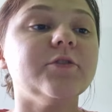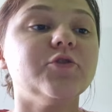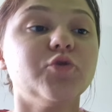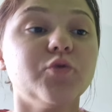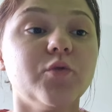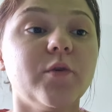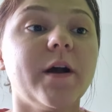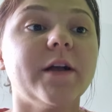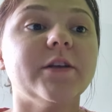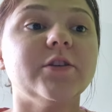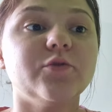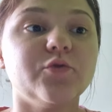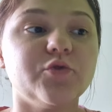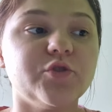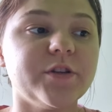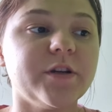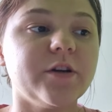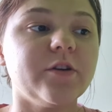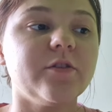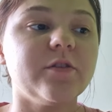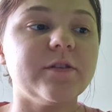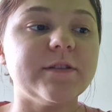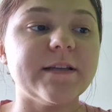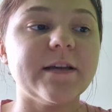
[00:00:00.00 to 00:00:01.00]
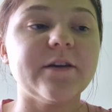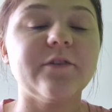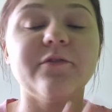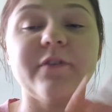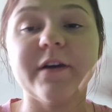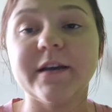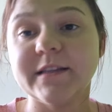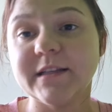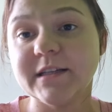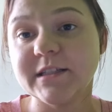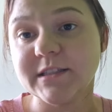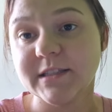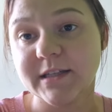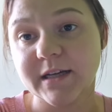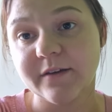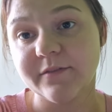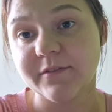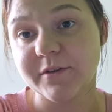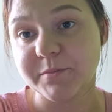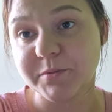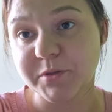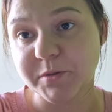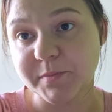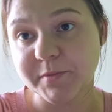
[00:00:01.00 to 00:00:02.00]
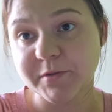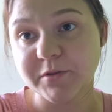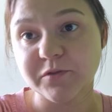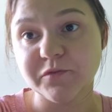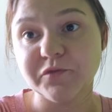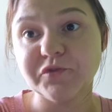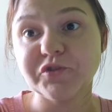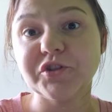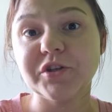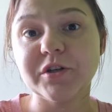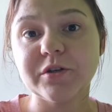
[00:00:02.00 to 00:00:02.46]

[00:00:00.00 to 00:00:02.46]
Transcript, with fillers: szukać różnego rodzaju fajnych, ciekawych ciekawych przepisów,